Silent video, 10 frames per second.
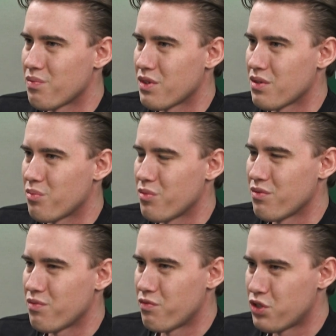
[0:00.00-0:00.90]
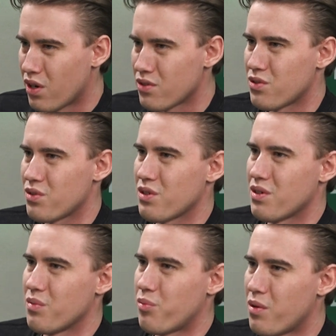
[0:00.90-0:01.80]
Y, wziąć,
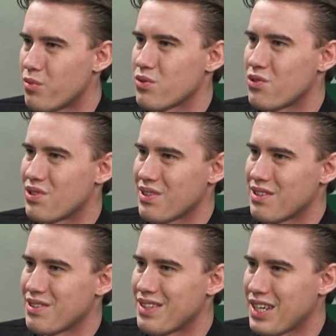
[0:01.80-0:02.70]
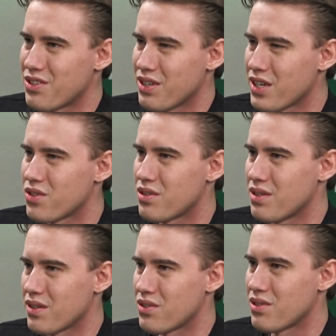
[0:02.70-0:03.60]
y, pomóc, y, dać
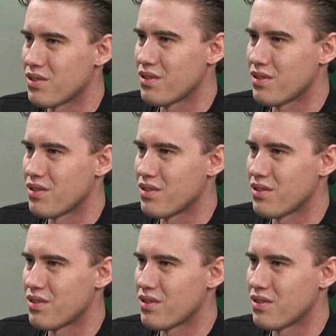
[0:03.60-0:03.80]
jeść, dać,